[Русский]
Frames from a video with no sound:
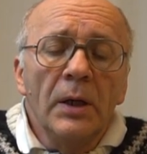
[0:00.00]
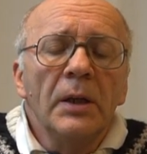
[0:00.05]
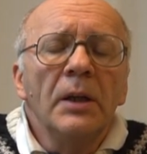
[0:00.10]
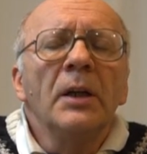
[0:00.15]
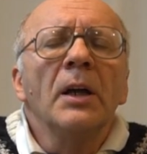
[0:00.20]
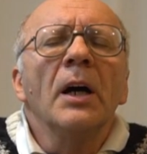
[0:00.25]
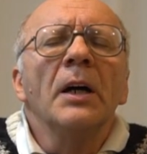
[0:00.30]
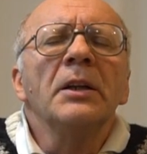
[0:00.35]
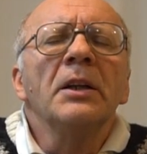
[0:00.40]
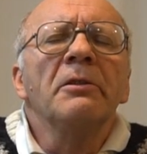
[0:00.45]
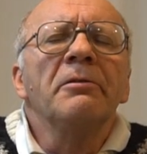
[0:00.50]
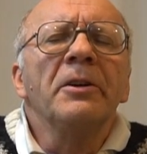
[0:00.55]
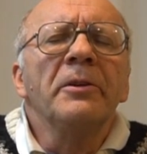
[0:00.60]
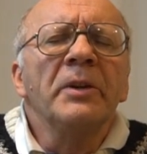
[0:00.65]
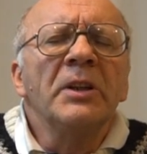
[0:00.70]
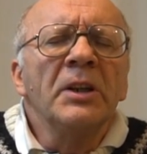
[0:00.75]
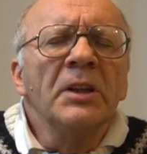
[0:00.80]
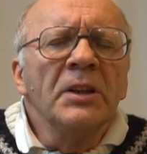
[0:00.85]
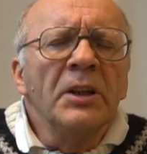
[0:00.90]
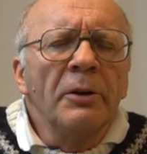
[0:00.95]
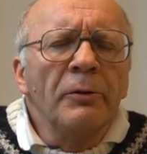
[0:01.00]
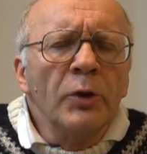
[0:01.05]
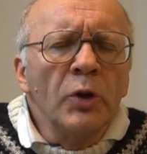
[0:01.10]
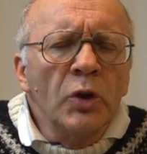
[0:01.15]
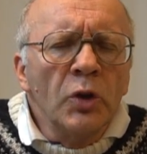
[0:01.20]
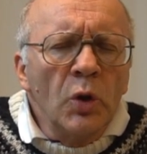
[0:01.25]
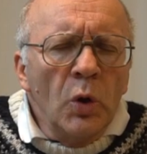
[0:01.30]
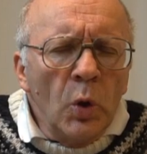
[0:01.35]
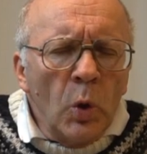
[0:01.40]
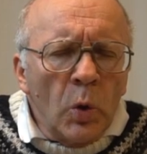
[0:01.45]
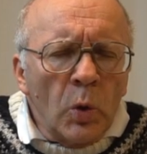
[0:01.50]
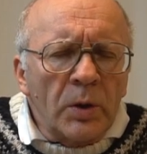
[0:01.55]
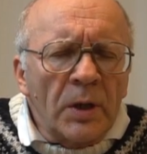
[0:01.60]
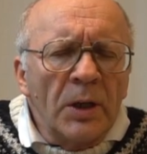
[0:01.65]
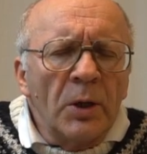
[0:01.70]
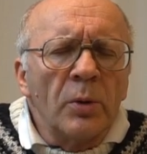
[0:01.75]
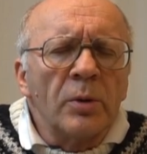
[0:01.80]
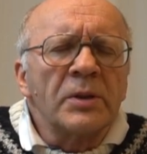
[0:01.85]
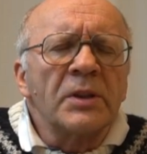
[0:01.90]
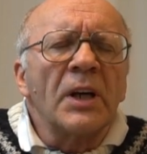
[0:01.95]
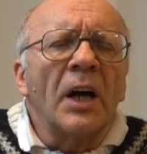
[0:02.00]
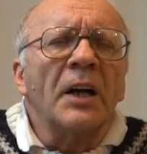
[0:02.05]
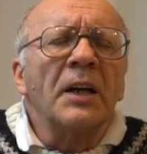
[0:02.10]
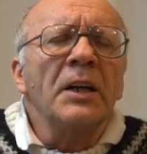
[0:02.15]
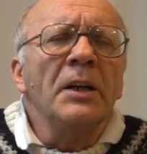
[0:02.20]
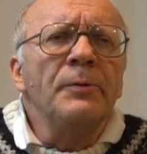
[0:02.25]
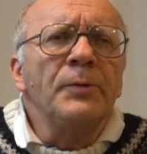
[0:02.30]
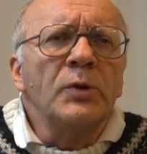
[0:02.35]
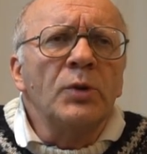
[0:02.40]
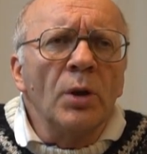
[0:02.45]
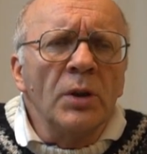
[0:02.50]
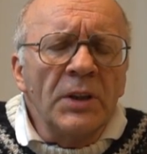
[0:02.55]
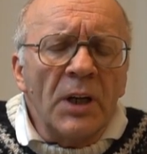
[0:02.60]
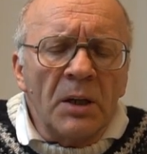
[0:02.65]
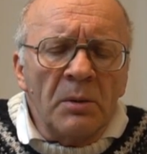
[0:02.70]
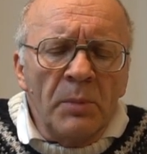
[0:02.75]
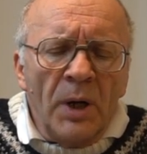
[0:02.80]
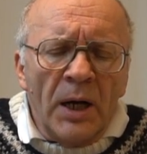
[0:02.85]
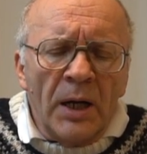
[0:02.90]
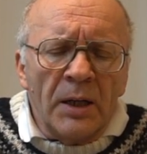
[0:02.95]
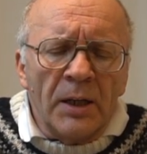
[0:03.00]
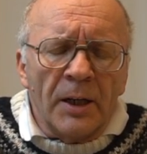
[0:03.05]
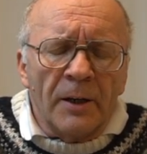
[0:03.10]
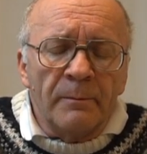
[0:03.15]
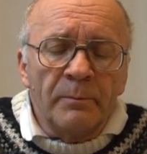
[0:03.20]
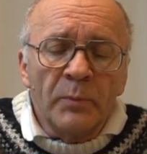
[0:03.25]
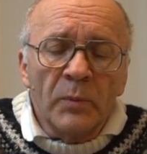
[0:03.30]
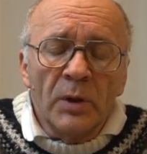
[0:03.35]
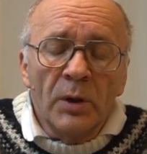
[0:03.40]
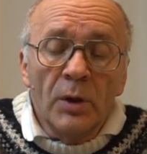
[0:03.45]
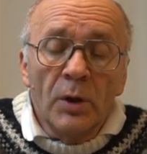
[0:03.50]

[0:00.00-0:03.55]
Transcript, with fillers: И они выведены в нуклеусах, и все нормально.